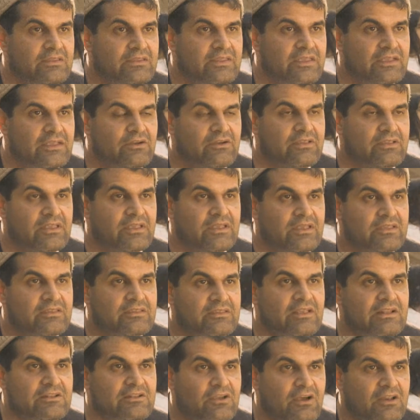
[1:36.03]
que iria falar
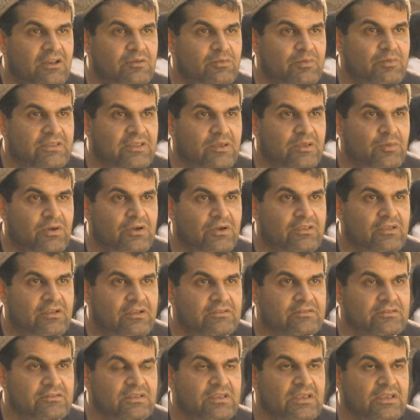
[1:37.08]
sobre nós ao
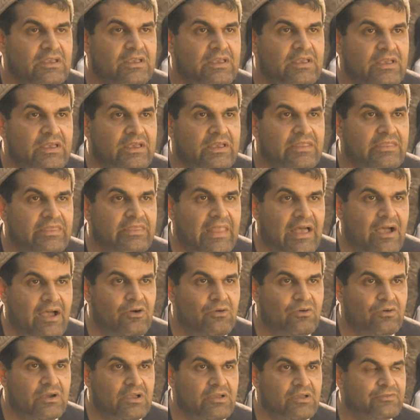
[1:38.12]
Talibã.
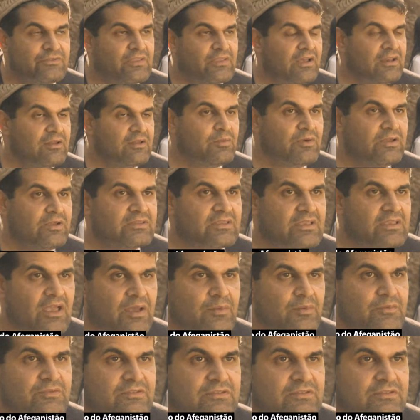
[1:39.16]
Agora, se o Talibã